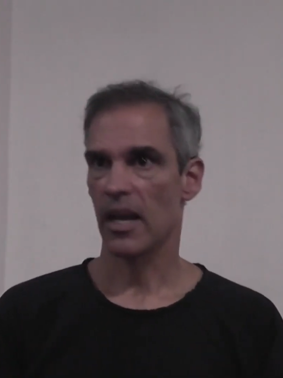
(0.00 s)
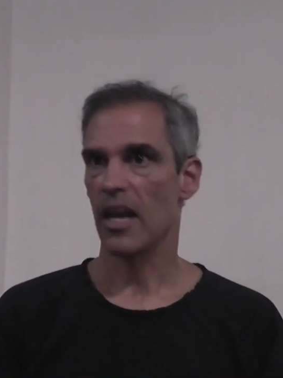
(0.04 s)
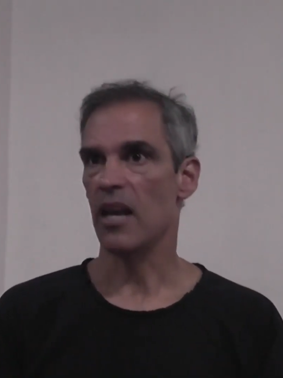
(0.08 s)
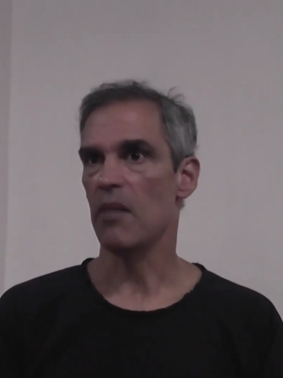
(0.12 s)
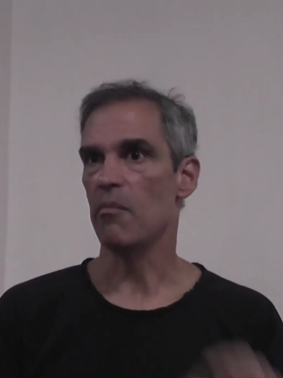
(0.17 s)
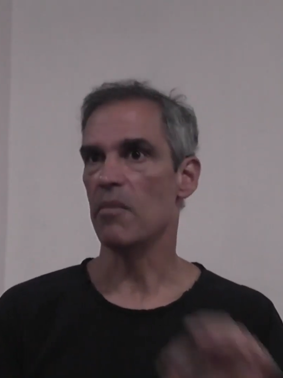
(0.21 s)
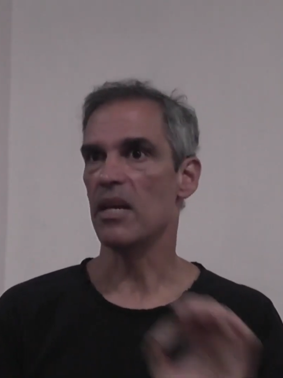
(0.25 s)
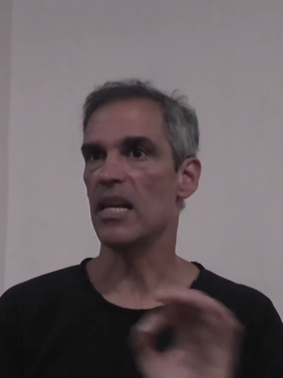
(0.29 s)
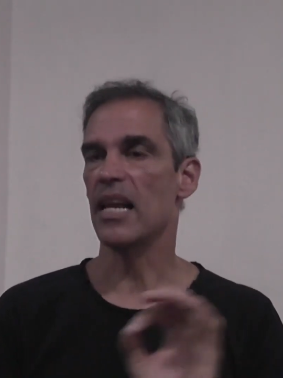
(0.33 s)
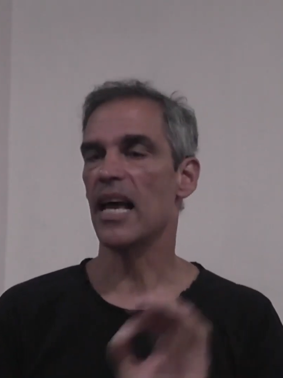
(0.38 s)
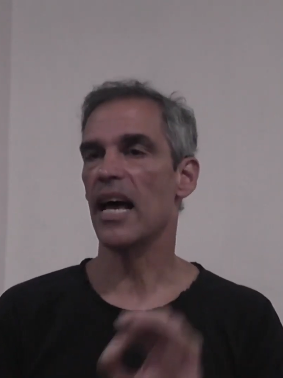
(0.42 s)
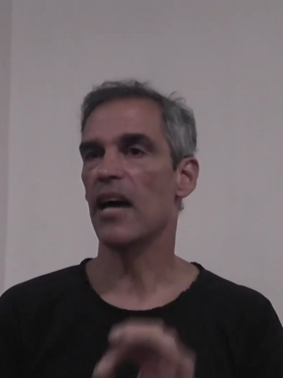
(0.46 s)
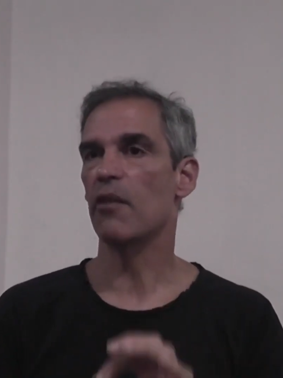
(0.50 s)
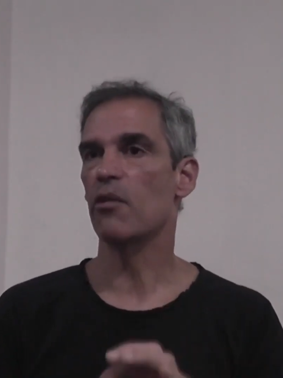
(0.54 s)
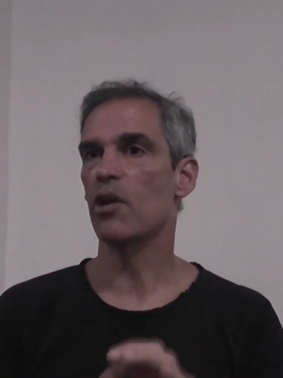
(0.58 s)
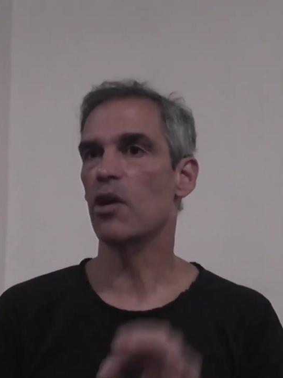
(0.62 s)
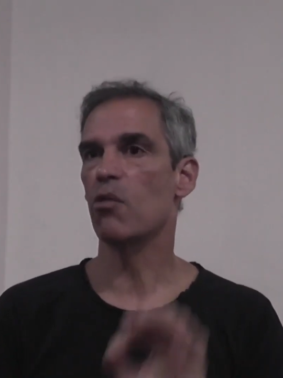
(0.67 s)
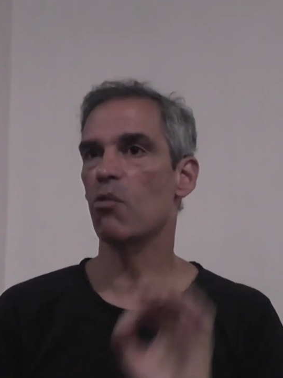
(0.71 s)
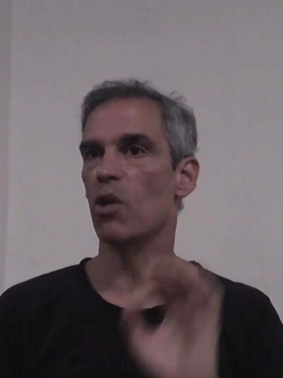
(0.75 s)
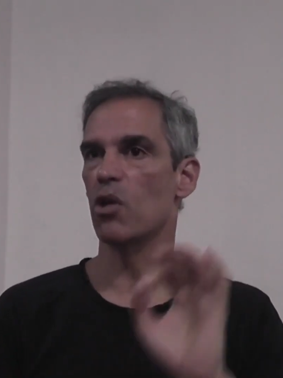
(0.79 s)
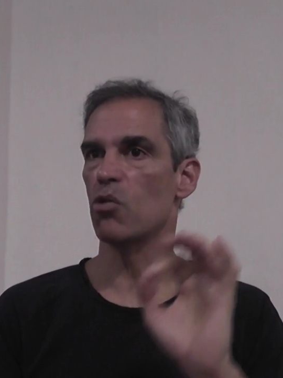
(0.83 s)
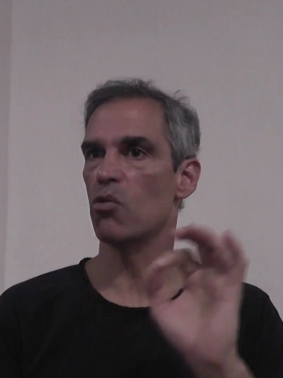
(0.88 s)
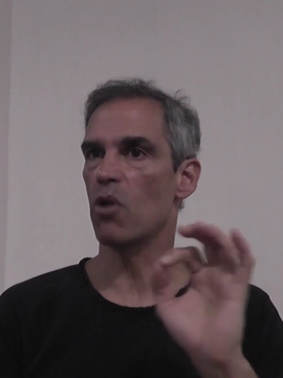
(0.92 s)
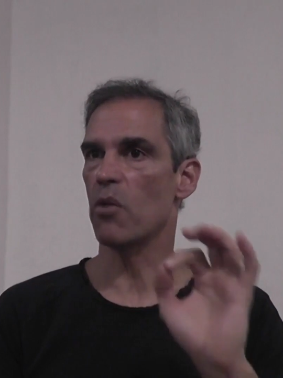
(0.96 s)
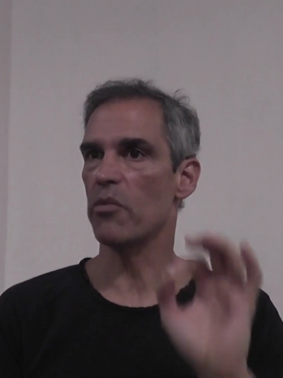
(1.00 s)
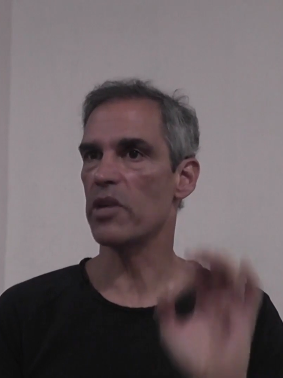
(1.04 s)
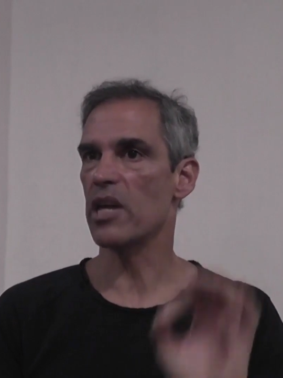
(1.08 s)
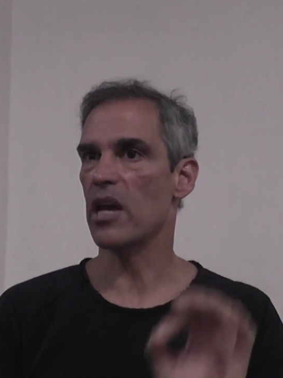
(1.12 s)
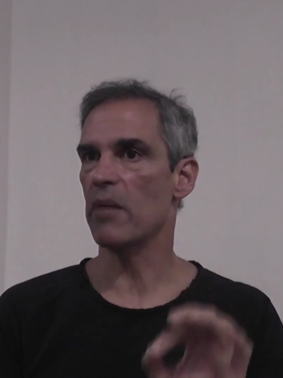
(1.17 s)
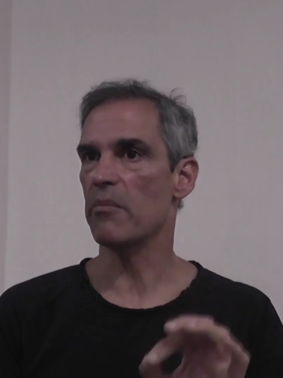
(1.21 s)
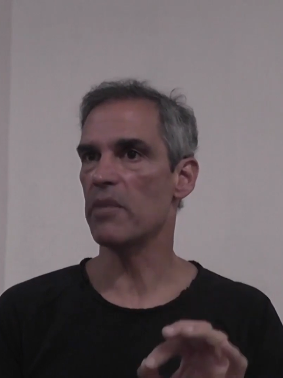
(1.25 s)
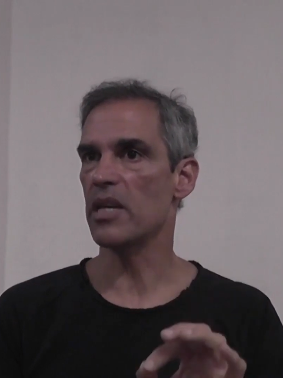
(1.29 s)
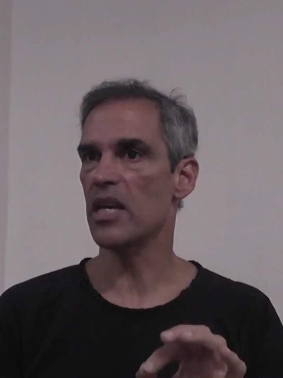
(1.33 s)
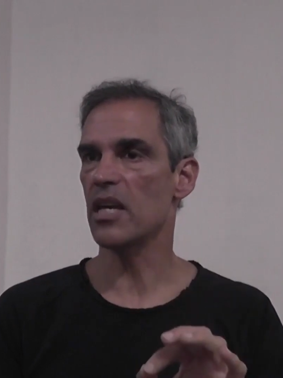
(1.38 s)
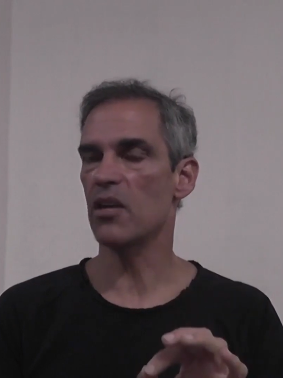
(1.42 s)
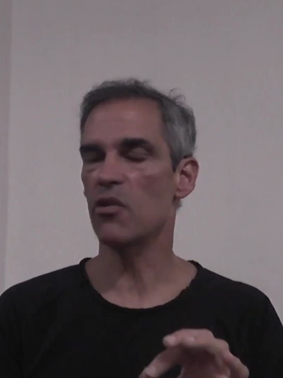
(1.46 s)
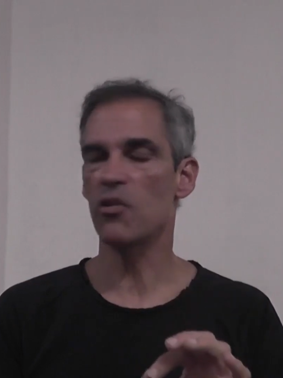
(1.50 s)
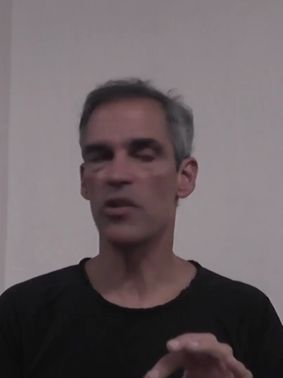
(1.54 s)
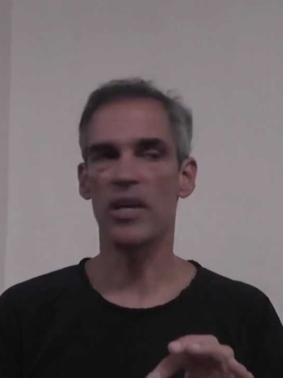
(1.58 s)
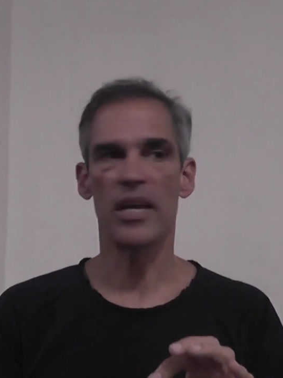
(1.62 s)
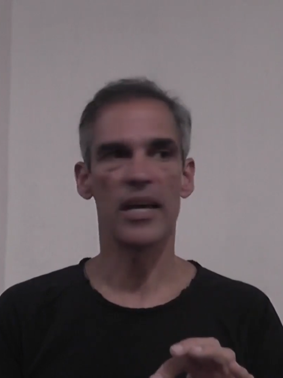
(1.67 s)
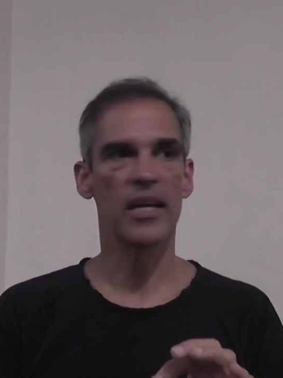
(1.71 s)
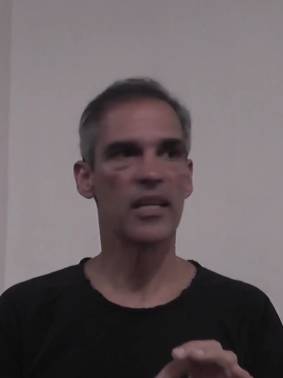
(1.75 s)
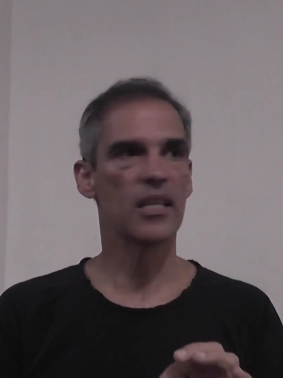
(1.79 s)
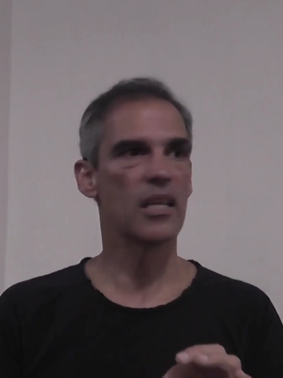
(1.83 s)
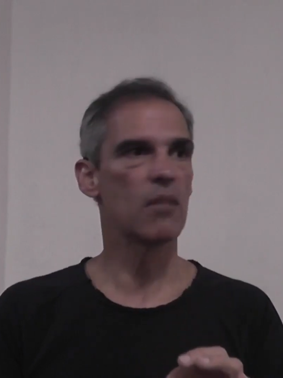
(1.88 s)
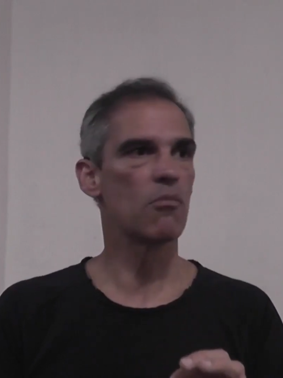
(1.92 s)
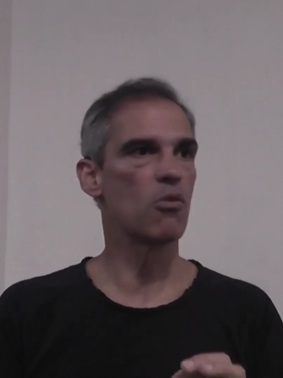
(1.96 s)
El milagro es cuando había miedo y
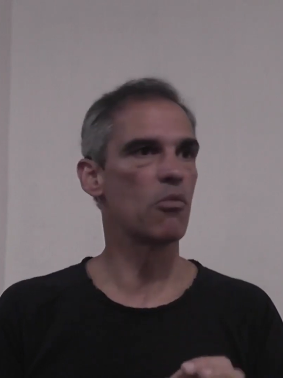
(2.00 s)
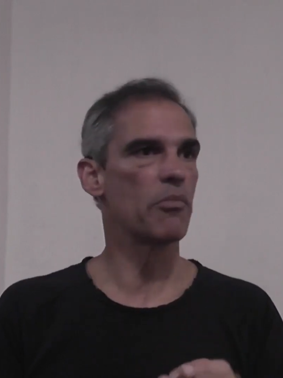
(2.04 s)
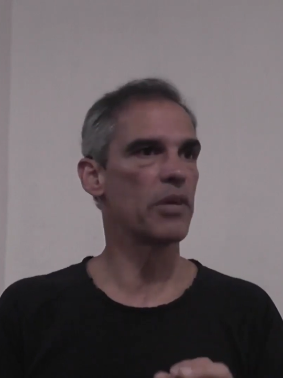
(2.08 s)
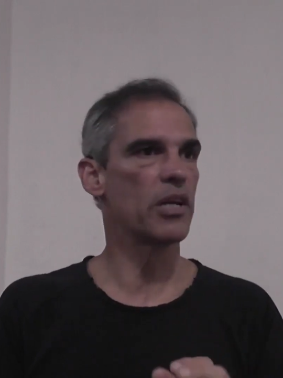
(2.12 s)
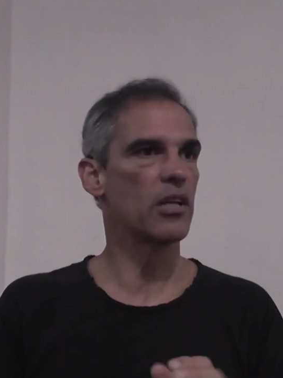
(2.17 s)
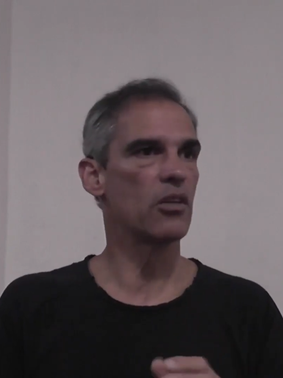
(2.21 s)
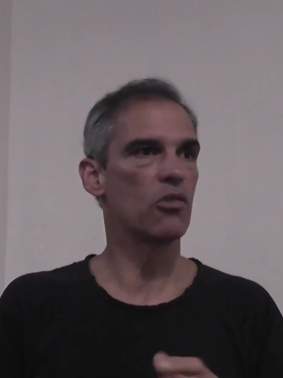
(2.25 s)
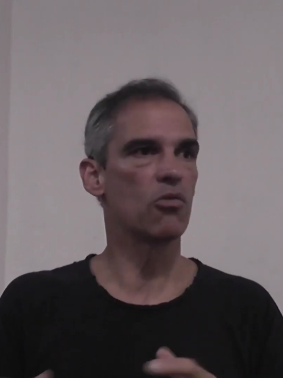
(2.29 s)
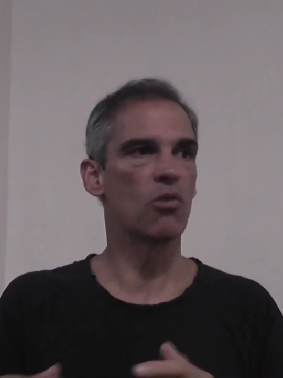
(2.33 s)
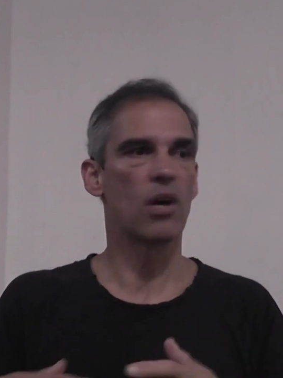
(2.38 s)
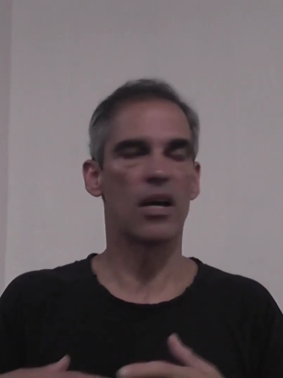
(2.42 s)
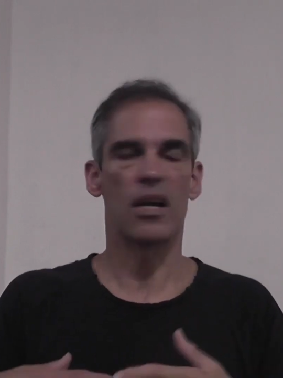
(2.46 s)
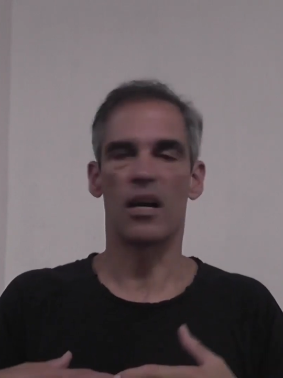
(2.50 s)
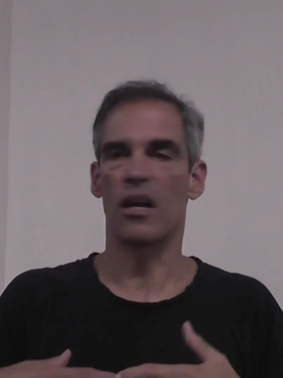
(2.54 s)
en este momento,